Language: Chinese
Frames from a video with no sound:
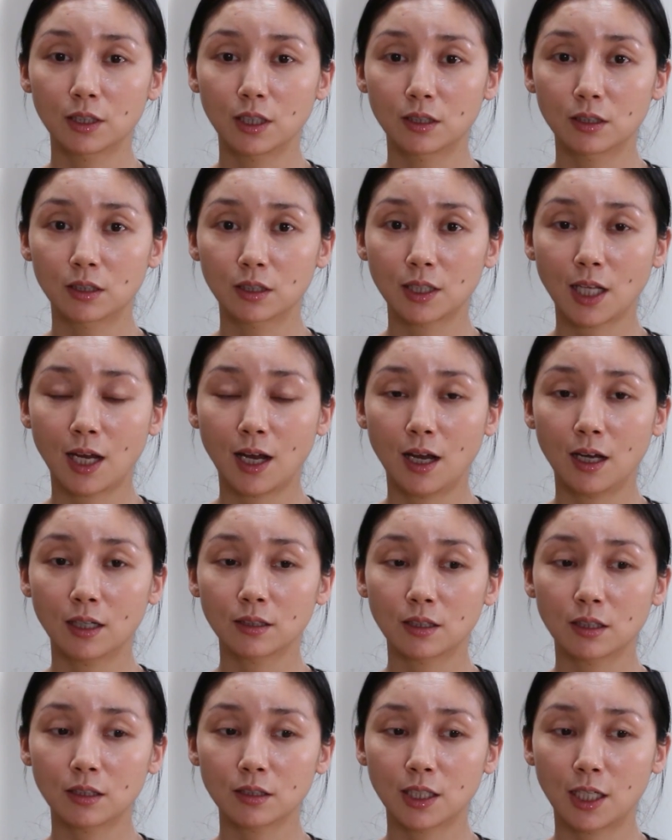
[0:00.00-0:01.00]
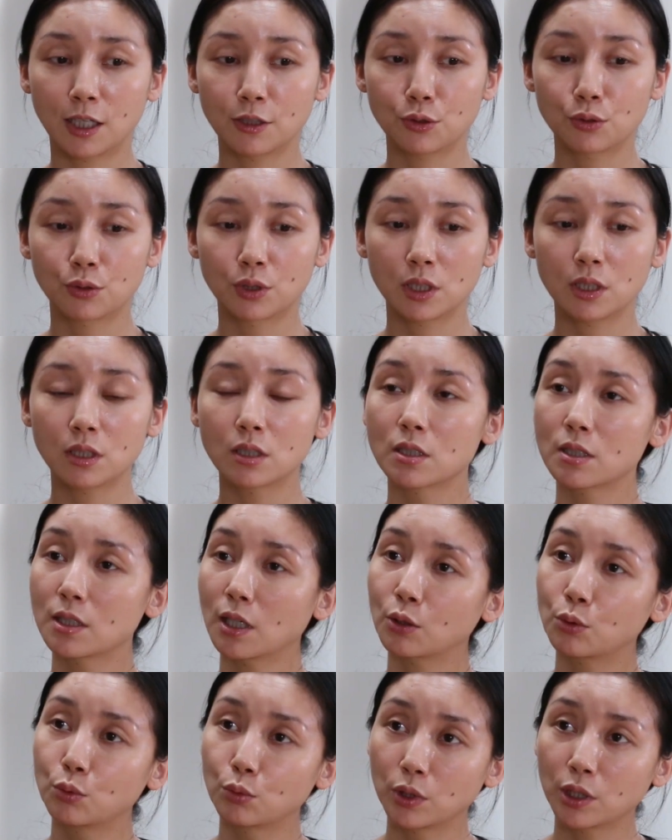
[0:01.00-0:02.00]
但是他当年就是一直
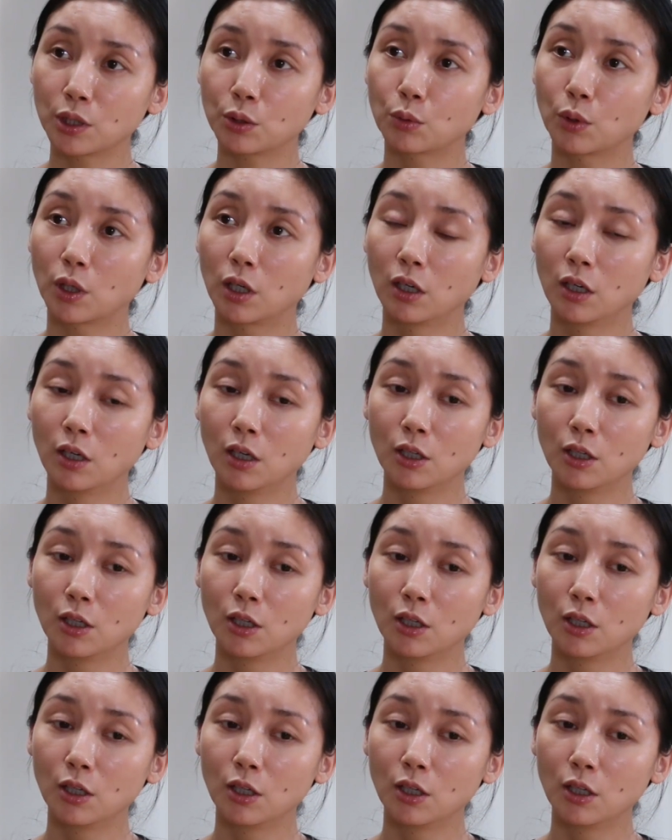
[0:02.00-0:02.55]
在鼓励我，